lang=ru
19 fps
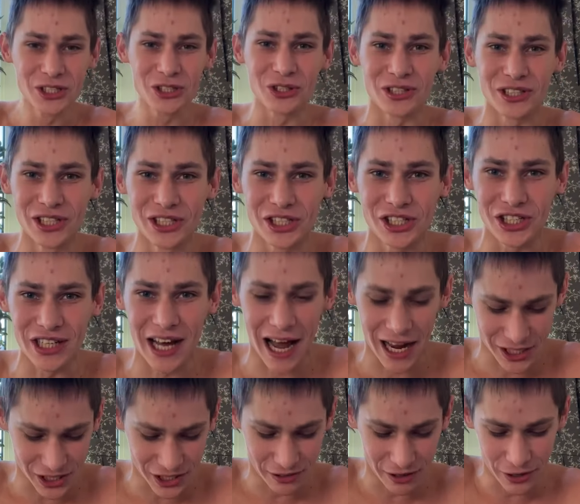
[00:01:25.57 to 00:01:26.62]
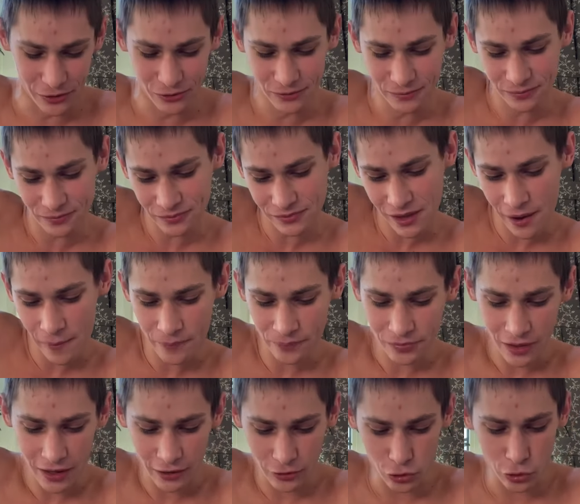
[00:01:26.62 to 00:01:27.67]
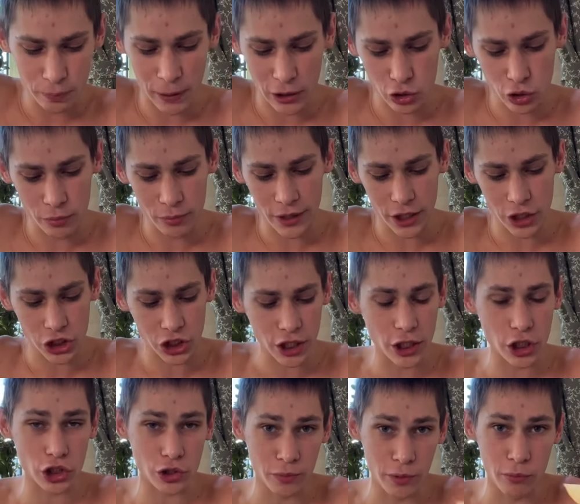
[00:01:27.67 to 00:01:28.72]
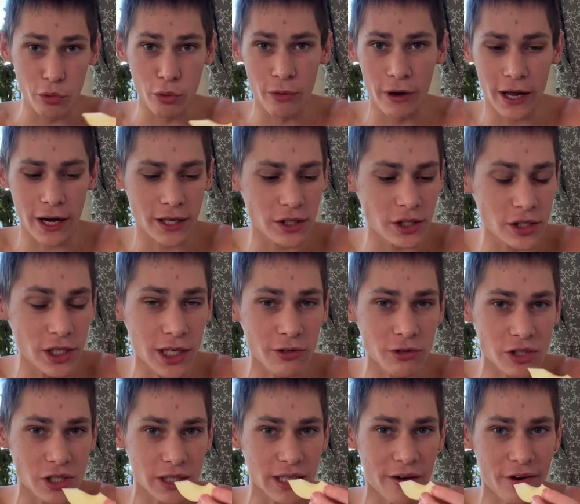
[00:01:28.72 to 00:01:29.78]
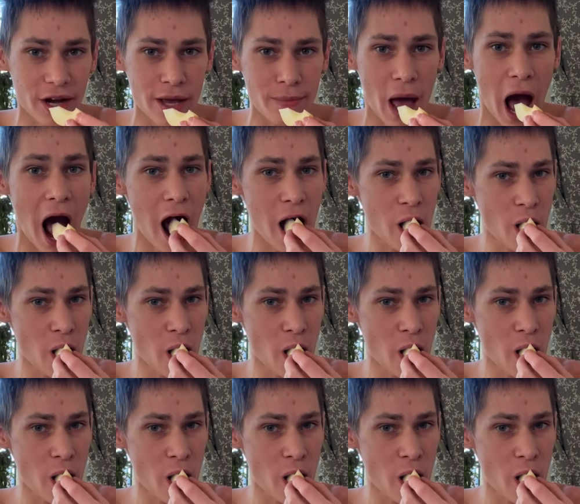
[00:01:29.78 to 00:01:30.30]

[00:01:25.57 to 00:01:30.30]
Что ты начинаешь, говорю. Ну, потом мы решили, что мы будем ориентироваться на время.